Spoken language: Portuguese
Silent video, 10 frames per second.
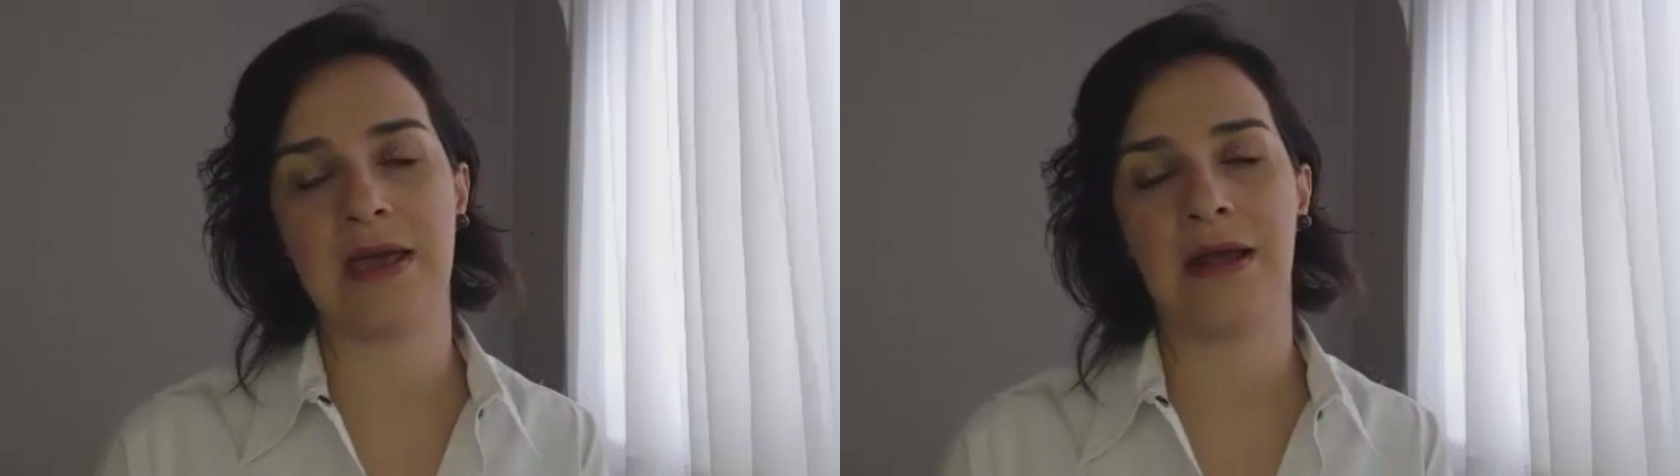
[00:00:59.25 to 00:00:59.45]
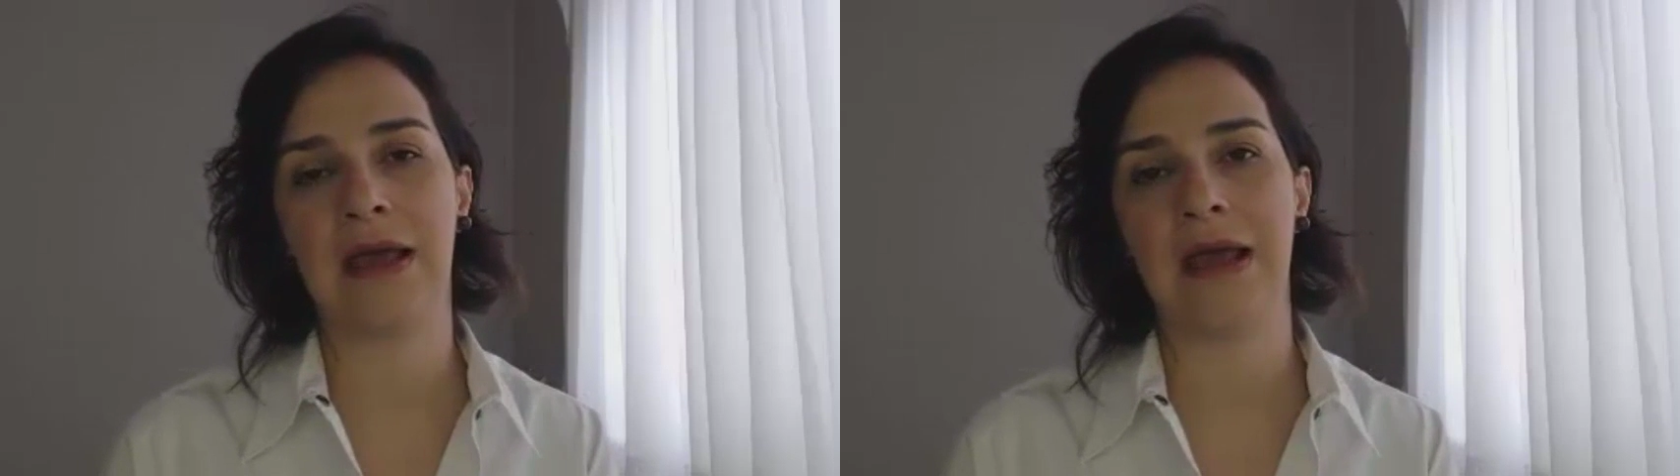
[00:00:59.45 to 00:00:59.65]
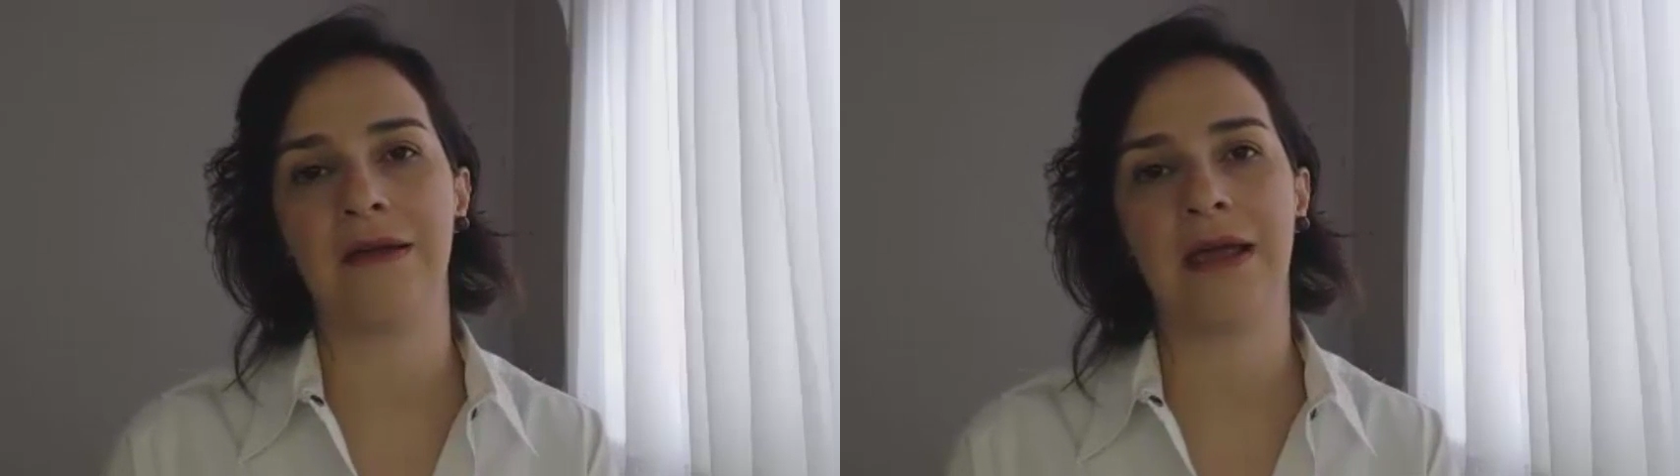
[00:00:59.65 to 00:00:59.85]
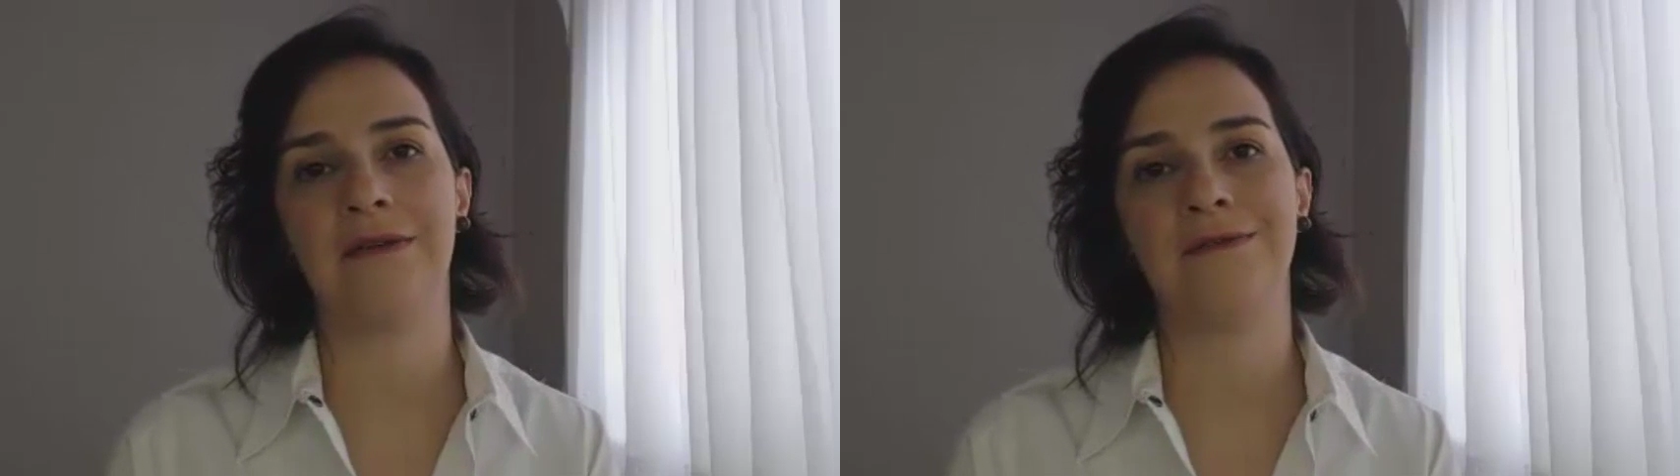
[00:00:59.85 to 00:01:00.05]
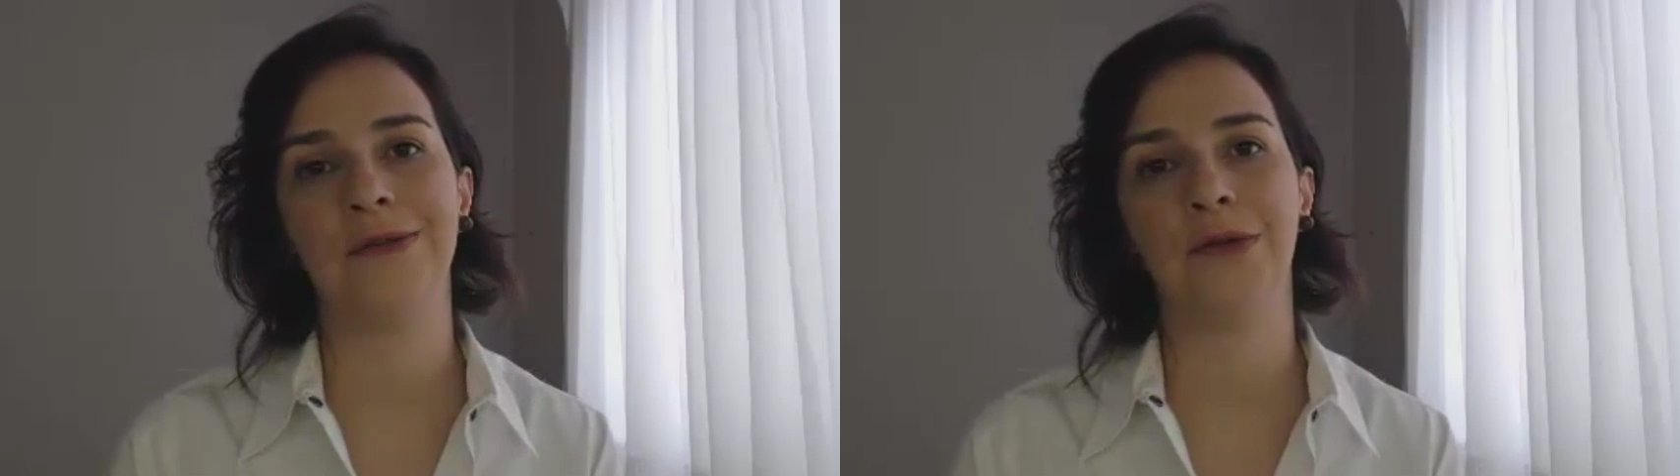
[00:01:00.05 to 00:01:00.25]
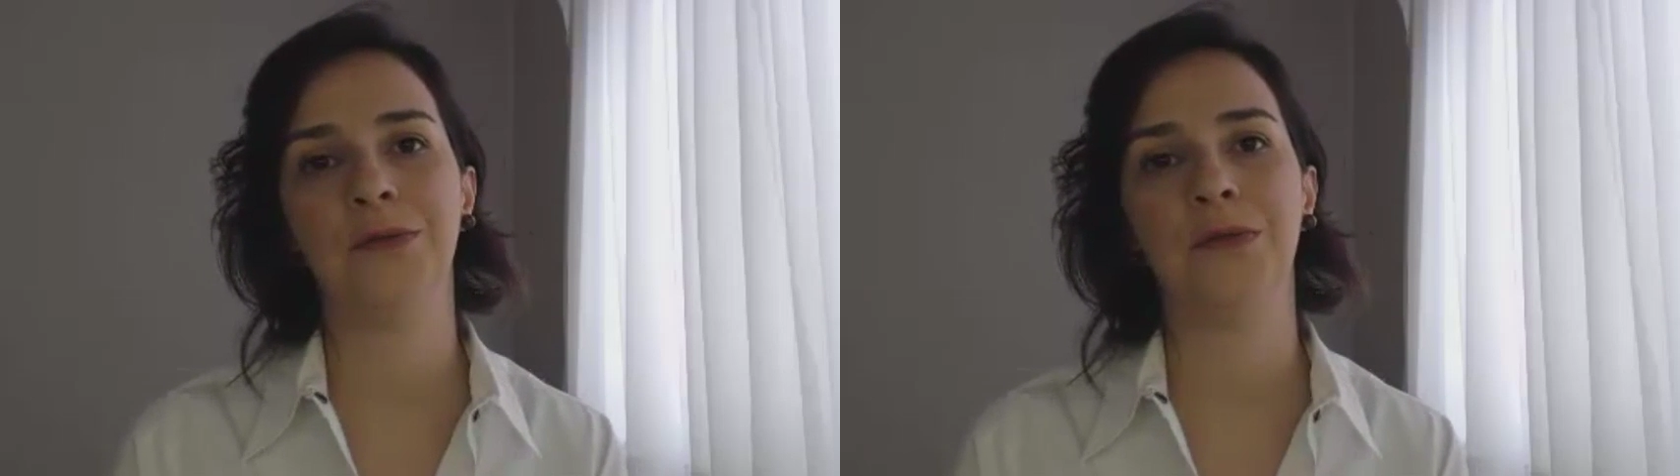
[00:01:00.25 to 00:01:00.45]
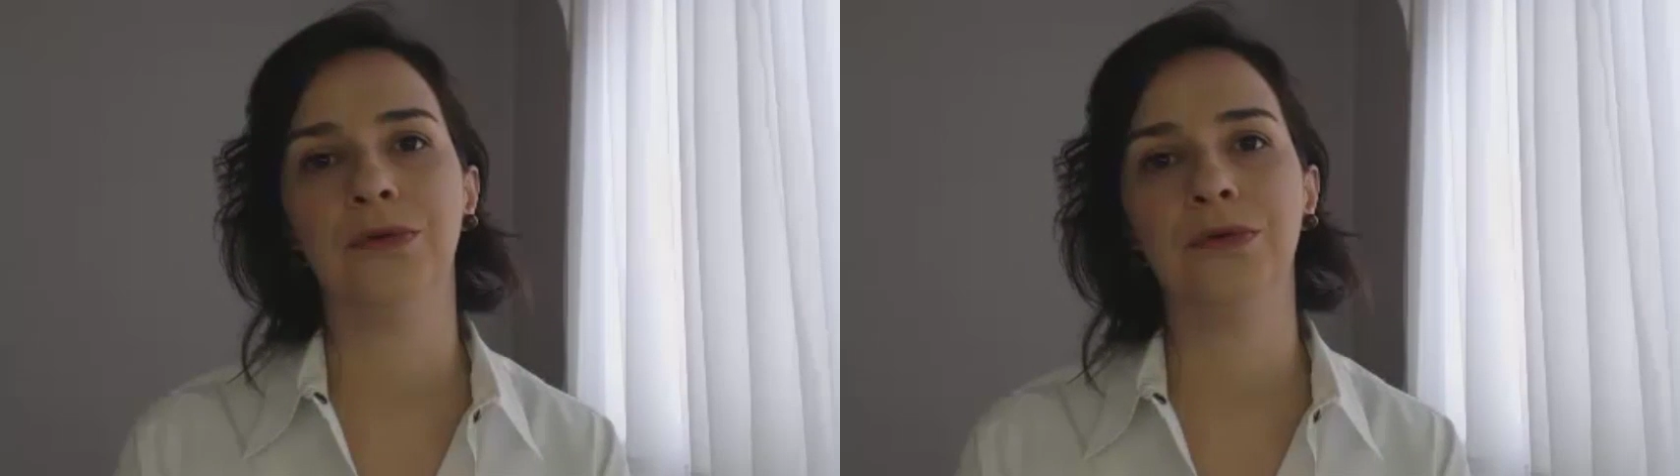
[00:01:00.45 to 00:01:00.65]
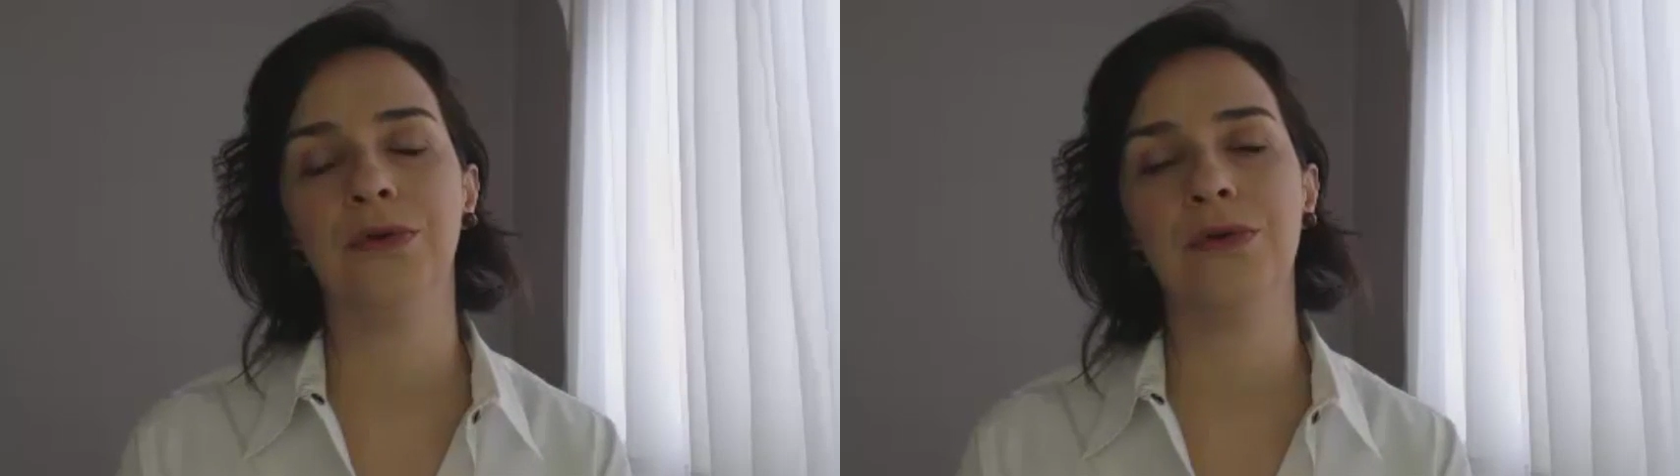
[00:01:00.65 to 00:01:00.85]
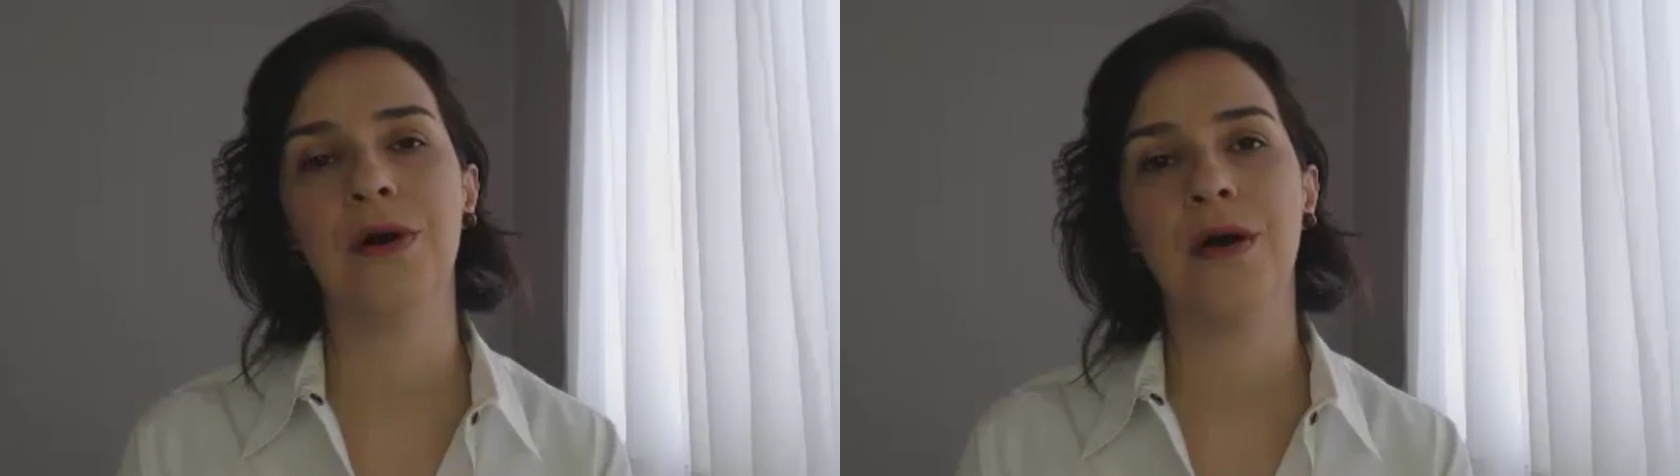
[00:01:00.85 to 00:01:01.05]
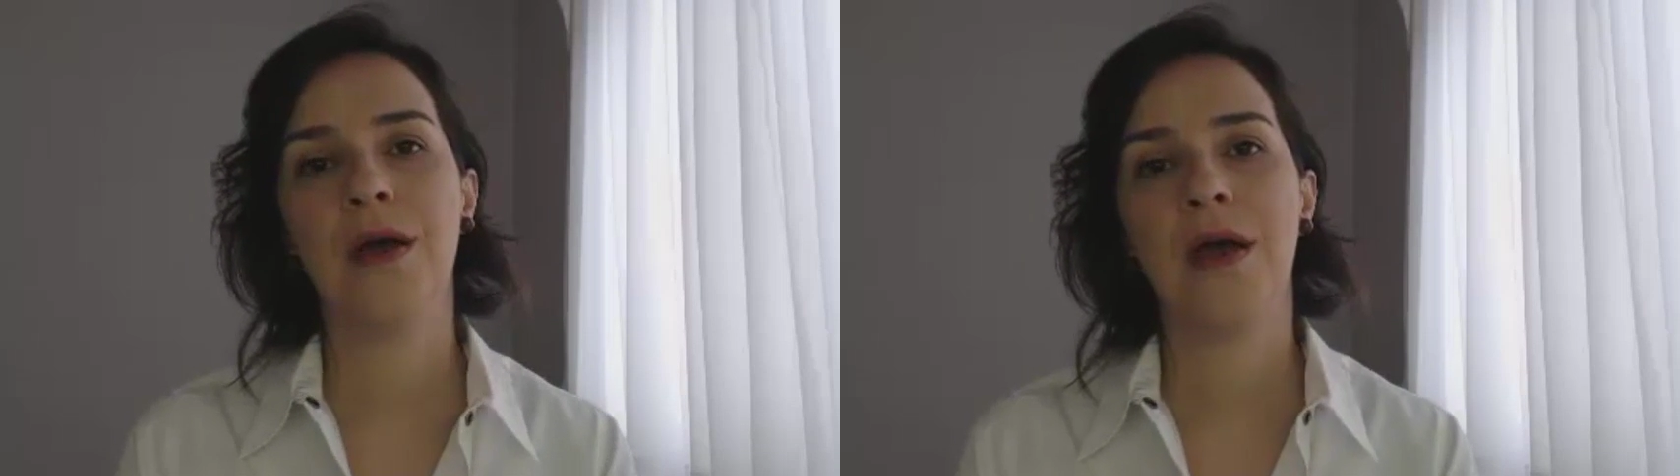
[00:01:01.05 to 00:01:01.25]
que ela quer, quer ver todo mundo